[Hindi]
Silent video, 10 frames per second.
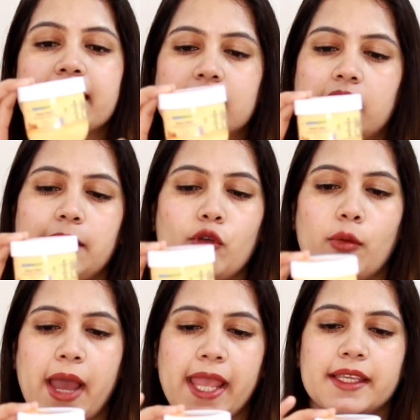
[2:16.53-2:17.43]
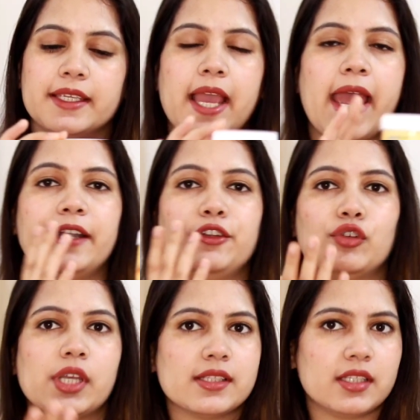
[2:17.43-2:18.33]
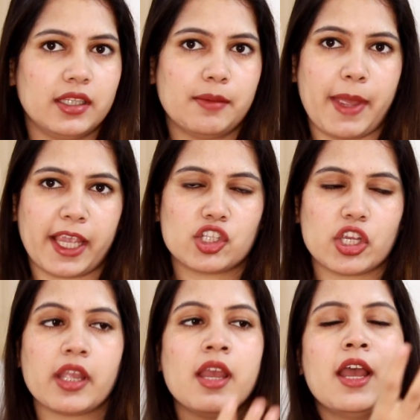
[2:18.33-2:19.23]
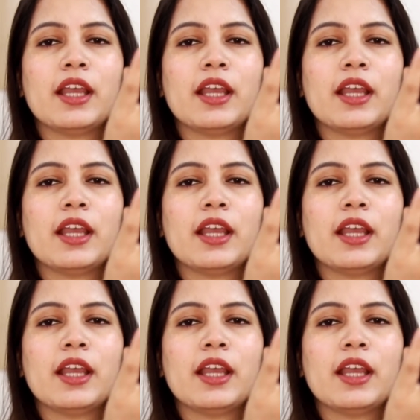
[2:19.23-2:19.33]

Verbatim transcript: इस क्रीम को बाय किया एंड यू कैन सी द पैकेजिंग